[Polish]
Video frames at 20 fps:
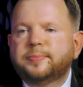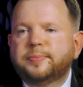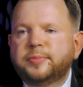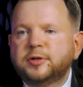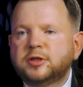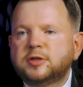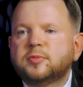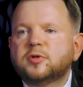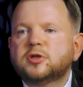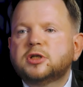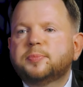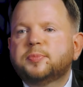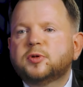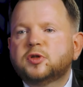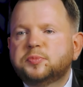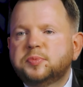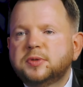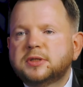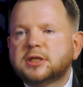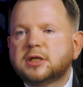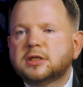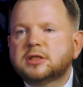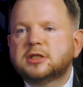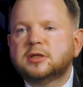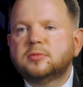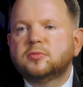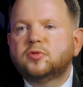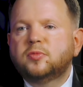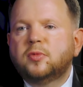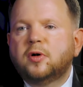być może podpisać z
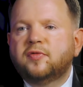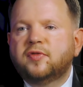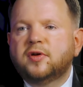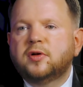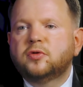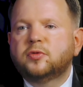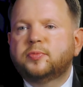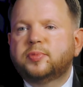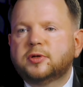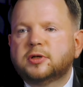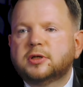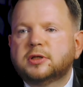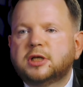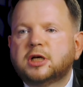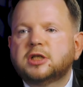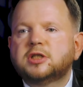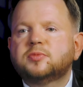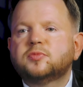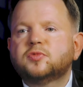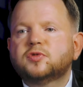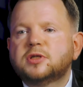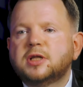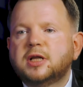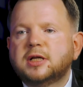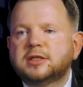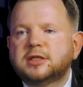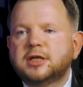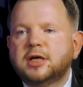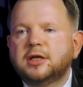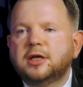nim umowę lub dać mu
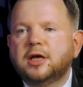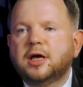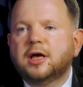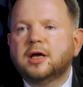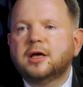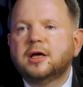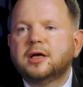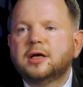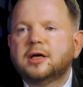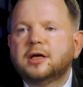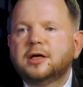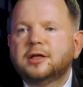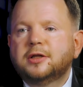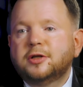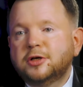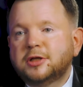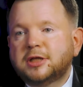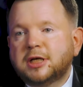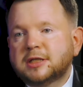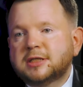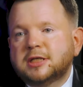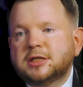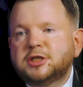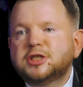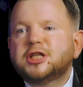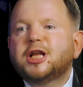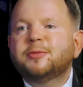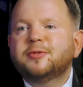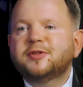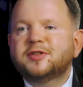zlecenie. No i tak
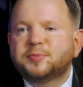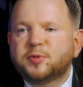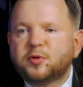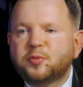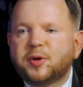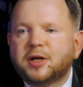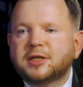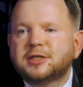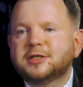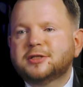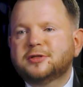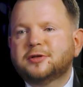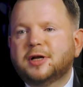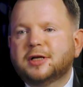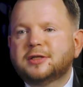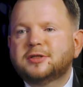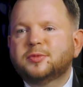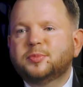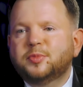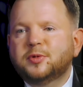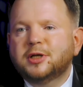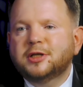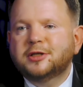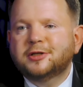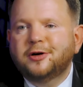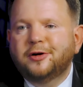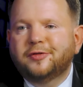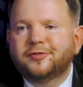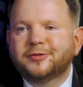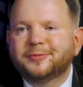zaczynamy współpracę z doradcą
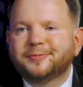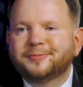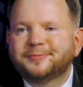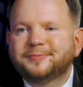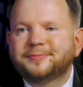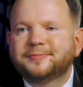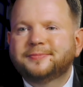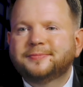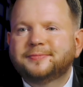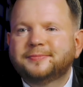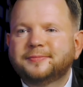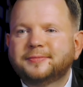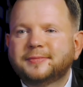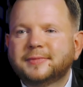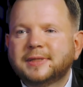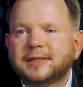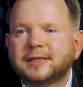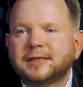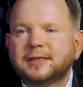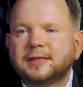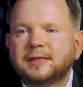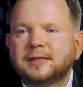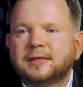podatkowym. Jakie zalety